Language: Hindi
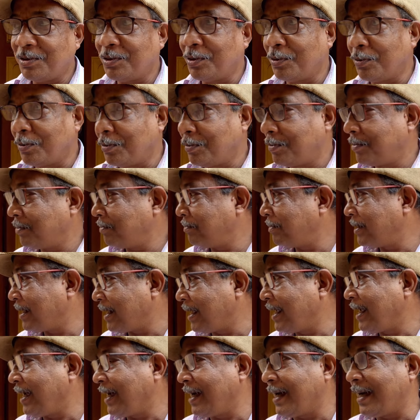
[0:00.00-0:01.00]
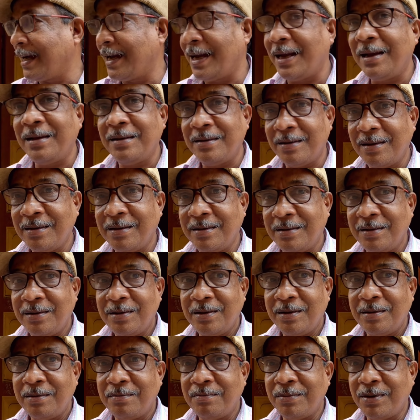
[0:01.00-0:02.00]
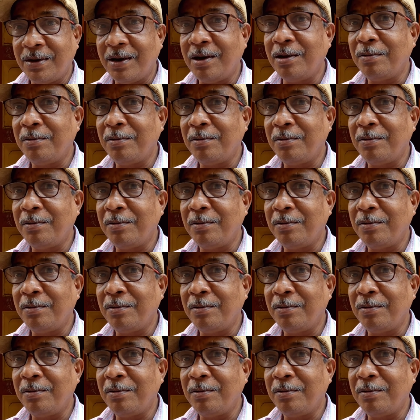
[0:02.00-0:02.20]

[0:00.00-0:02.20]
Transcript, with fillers: जो बनाया है हम्म।